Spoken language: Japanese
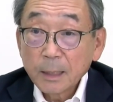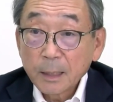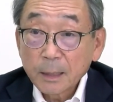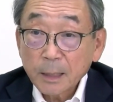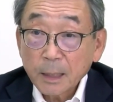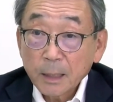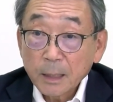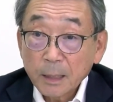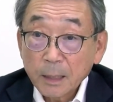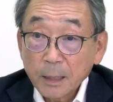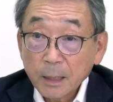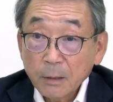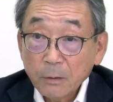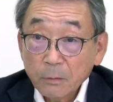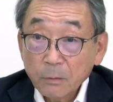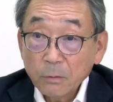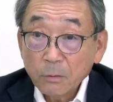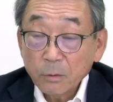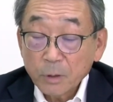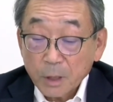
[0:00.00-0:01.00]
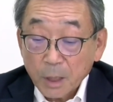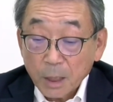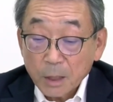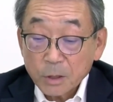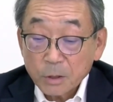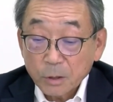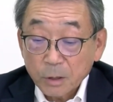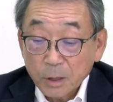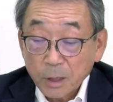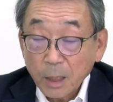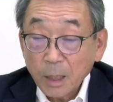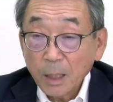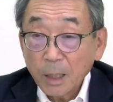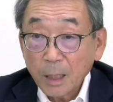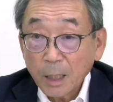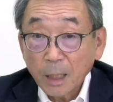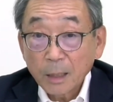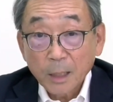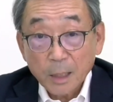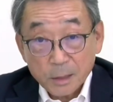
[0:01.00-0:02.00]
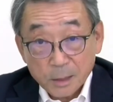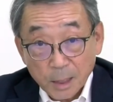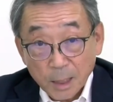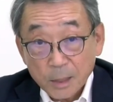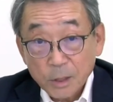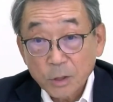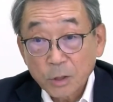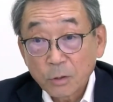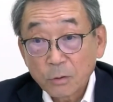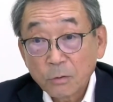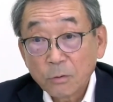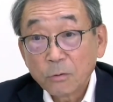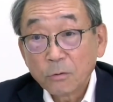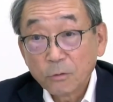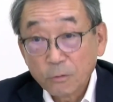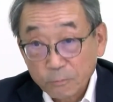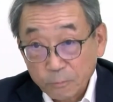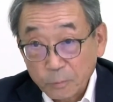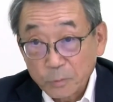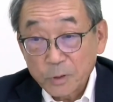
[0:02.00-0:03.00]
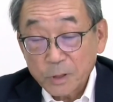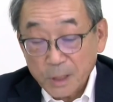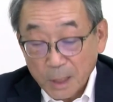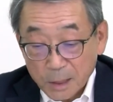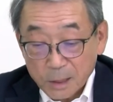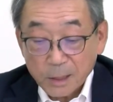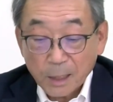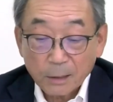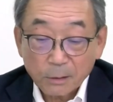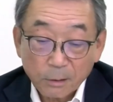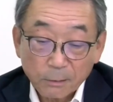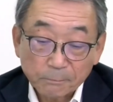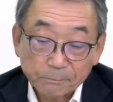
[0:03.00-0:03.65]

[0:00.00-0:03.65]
経営を引き継いで羽根スタジオをオープンさせた